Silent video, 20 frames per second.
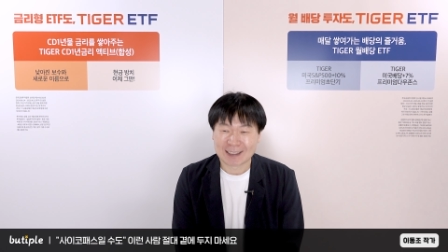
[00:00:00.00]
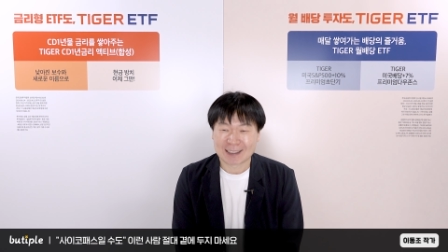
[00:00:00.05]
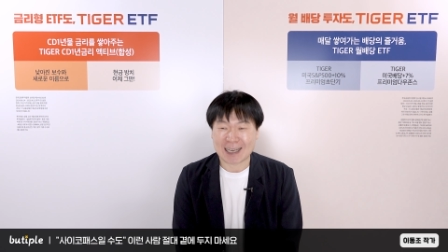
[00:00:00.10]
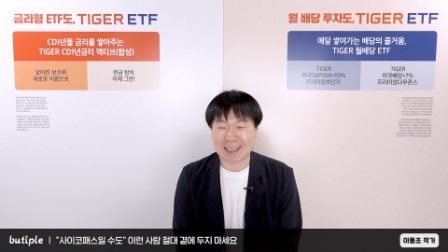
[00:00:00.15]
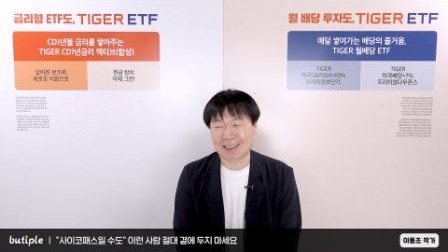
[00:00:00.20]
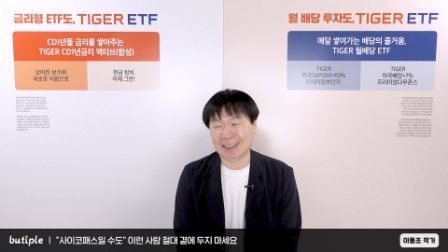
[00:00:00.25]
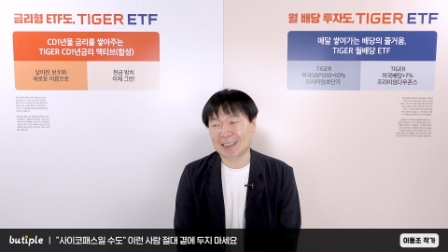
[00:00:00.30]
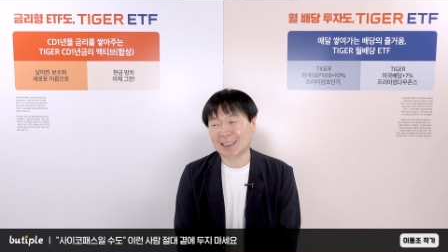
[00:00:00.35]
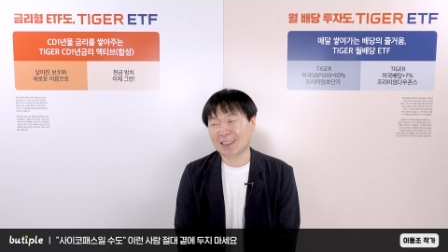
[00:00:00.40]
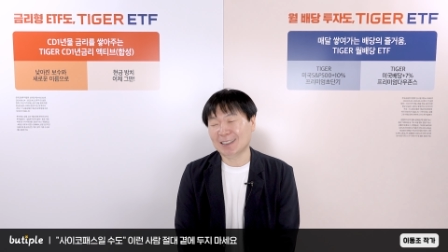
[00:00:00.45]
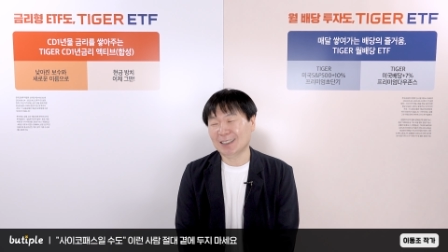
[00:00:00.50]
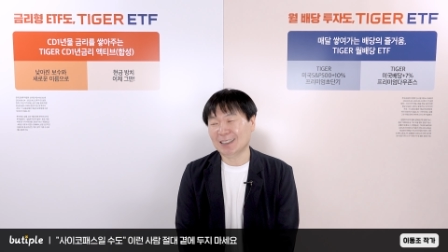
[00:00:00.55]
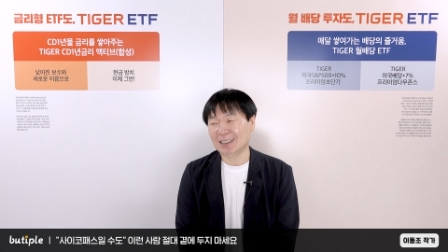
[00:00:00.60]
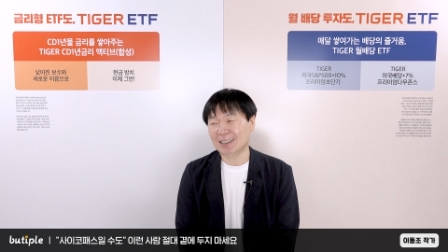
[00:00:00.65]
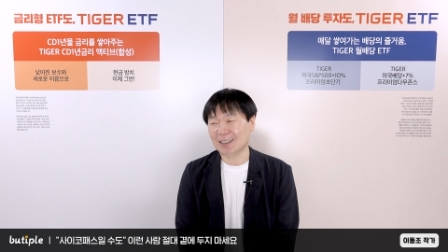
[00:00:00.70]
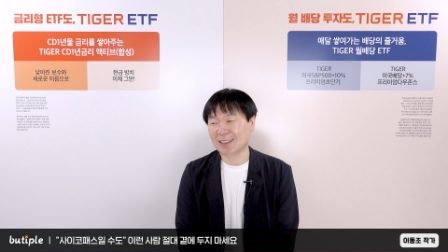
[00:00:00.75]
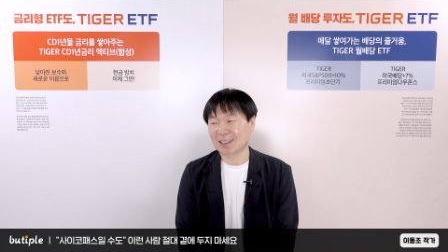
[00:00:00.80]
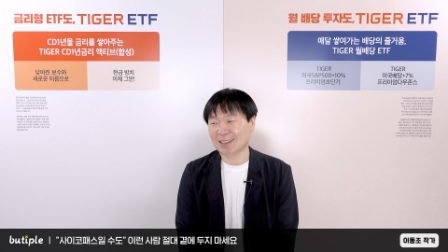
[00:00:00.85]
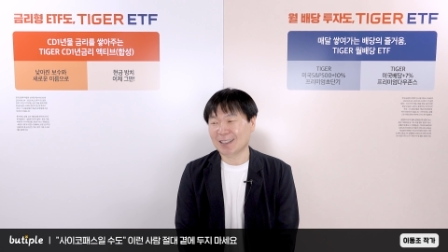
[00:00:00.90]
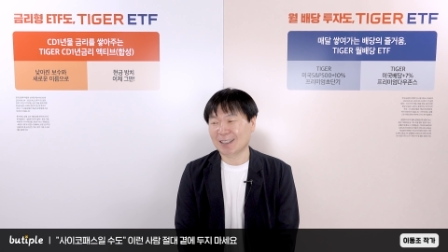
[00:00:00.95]
사실은
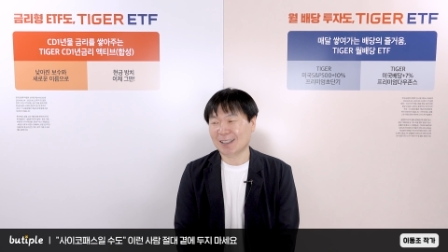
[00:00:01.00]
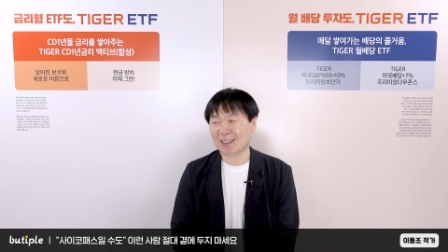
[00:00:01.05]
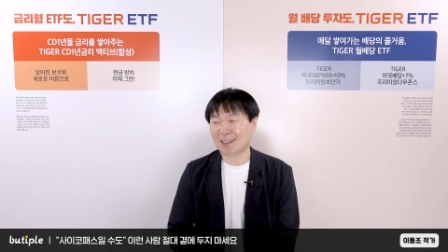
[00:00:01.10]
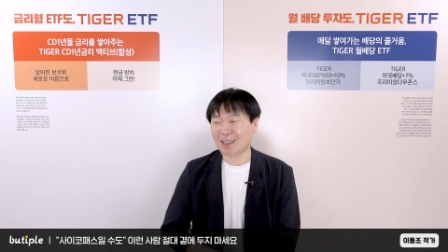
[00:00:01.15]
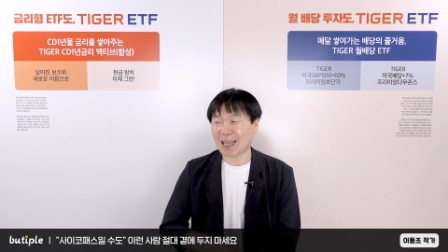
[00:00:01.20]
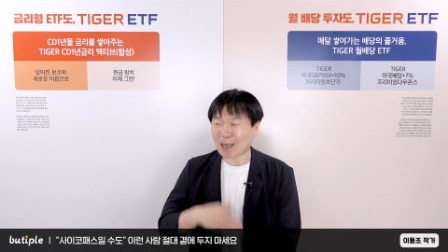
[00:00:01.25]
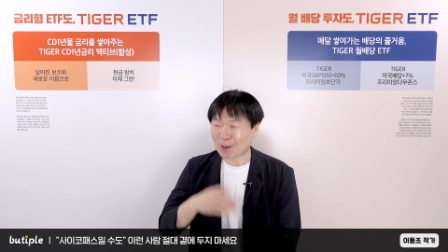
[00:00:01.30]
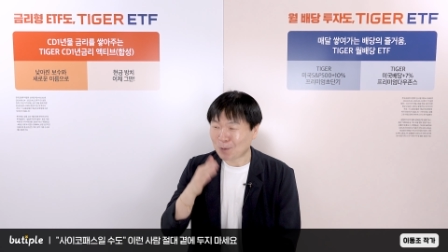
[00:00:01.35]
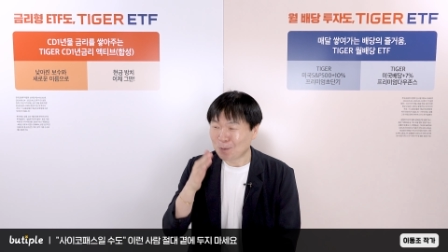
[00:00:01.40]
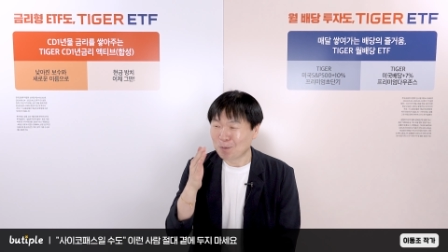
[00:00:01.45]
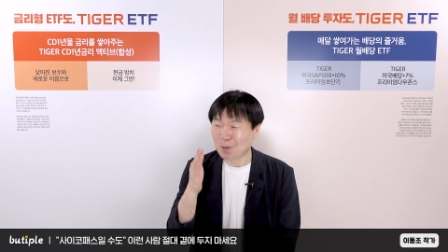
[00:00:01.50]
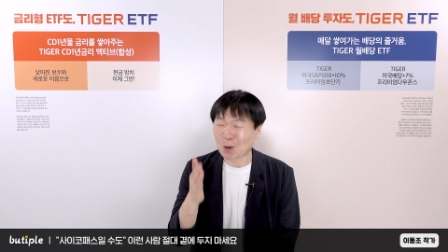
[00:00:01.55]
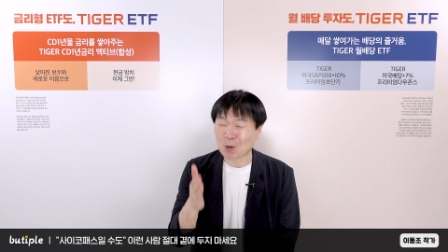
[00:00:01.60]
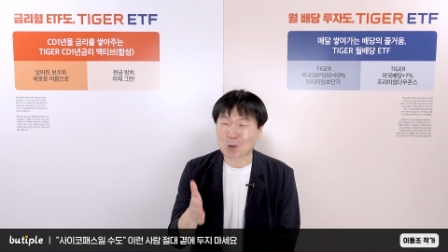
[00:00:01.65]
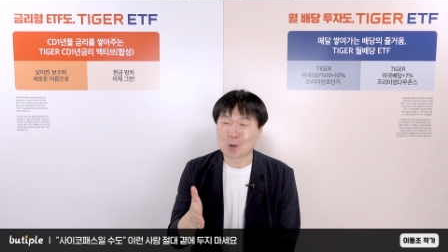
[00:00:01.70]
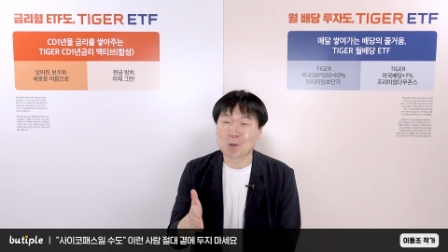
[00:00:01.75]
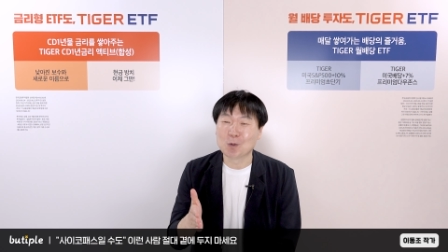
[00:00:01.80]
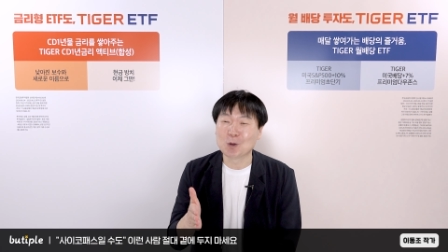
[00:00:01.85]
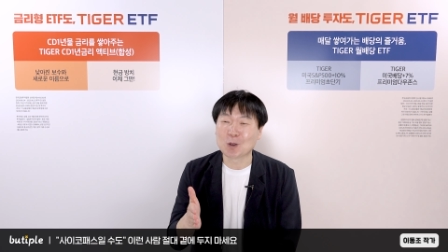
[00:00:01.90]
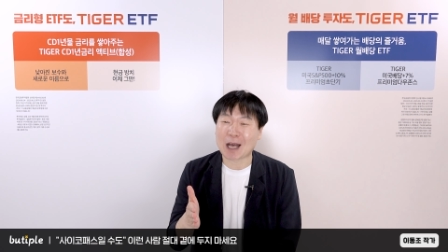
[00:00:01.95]
이것을 딱 뭐
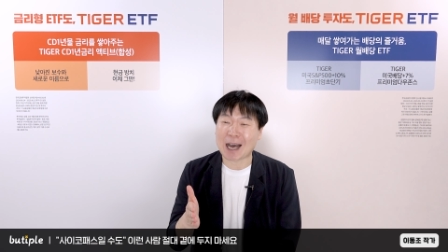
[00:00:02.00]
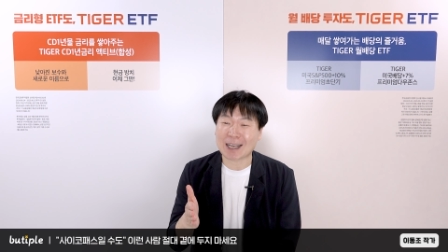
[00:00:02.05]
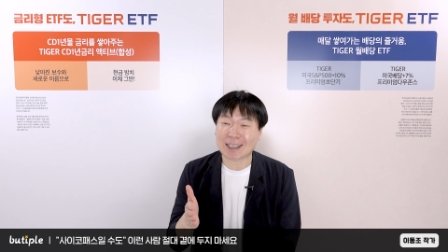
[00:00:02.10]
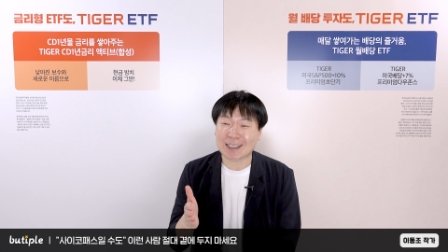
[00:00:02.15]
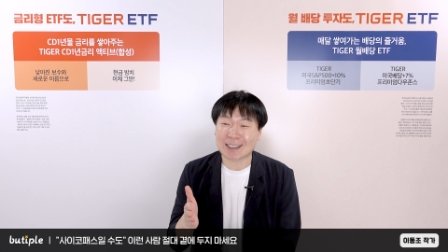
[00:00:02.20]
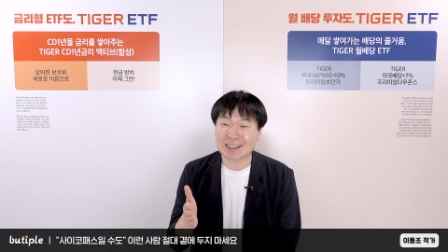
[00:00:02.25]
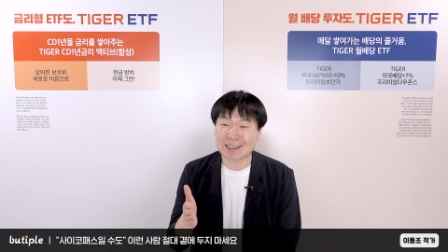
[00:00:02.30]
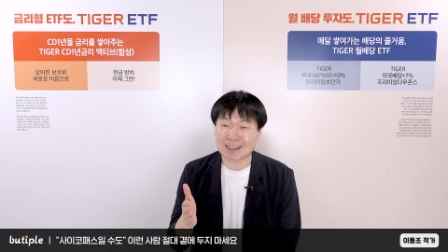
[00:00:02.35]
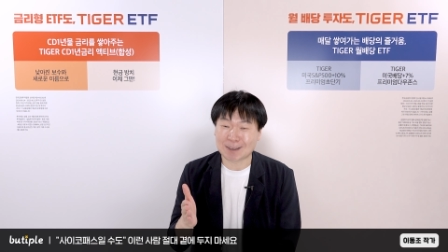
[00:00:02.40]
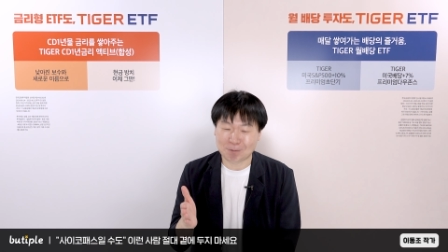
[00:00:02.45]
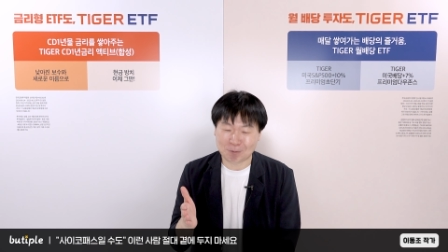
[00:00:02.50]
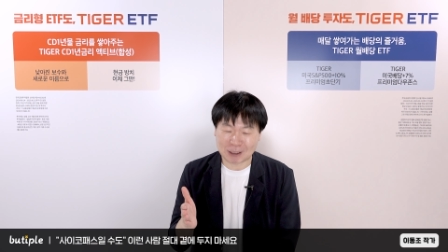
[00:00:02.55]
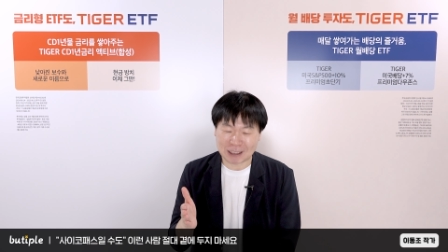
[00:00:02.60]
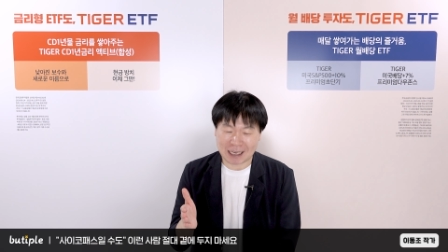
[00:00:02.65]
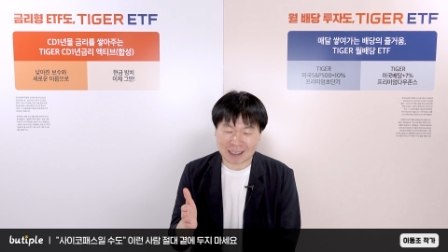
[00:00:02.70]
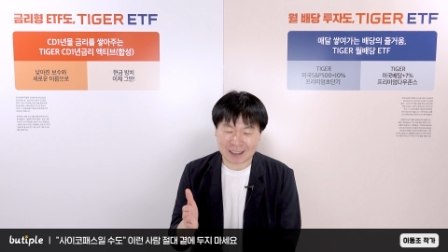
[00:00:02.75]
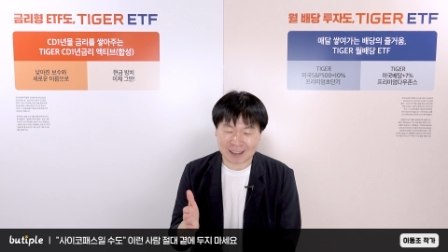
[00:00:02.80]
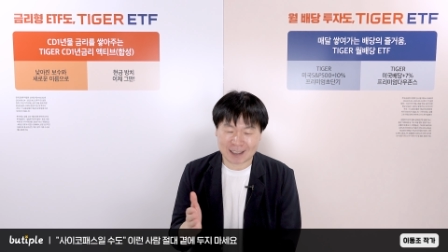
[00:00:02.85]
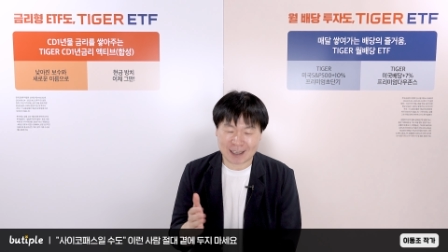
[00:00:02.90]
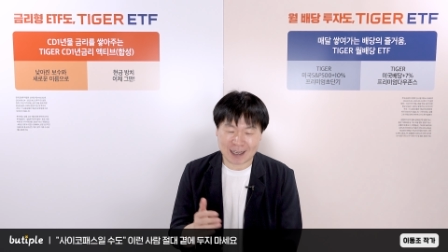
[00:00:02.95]
구분하기는 쉽지
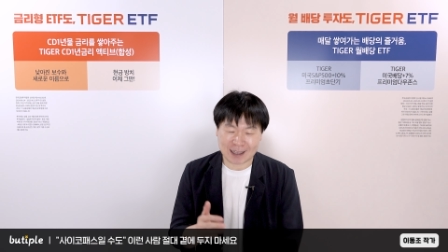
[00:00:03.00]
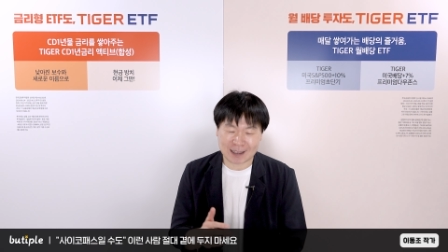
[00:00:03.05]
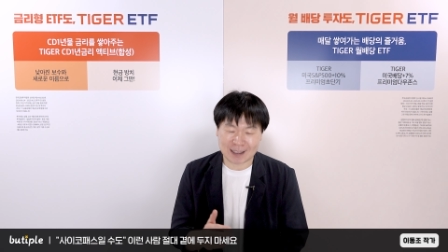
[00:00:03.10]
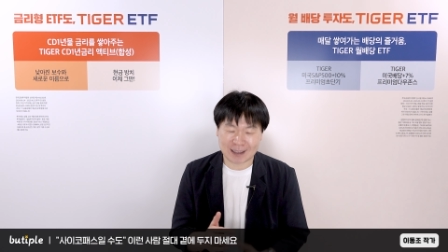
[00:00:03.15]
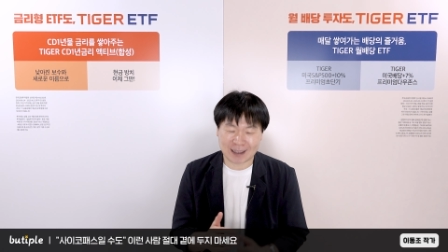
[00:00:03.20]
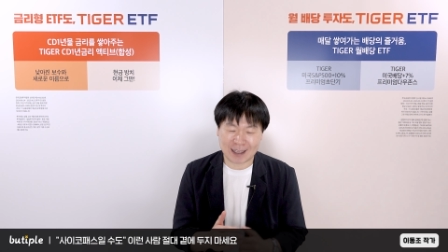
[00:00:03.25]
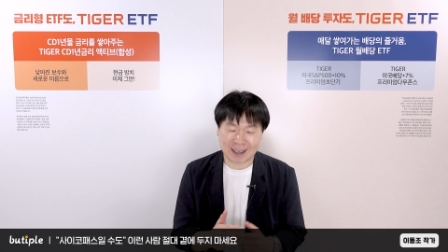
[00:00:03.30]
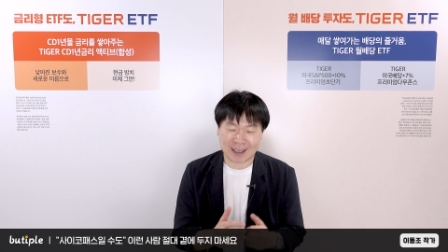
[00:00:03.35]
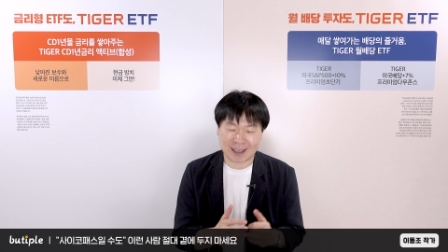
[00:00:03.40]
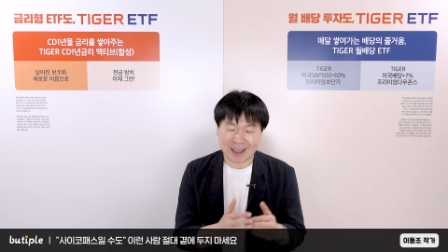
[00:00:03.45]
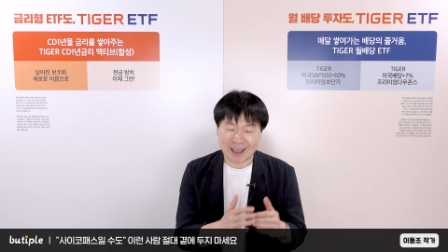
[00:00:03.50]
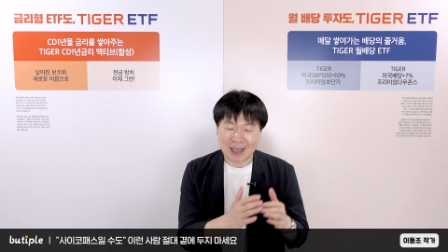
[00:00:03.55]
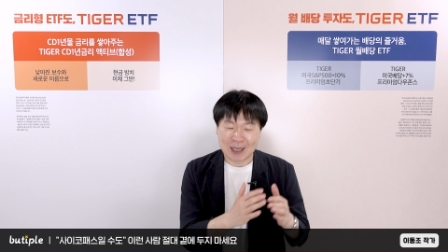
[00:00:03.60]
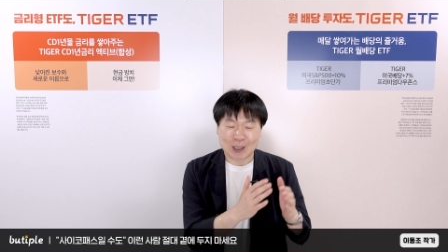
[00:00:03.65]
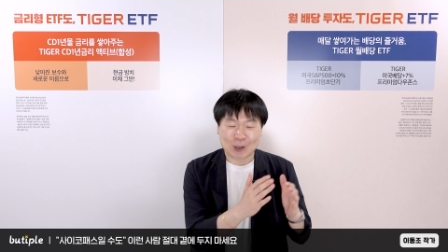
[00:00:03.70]
않을 것 같은데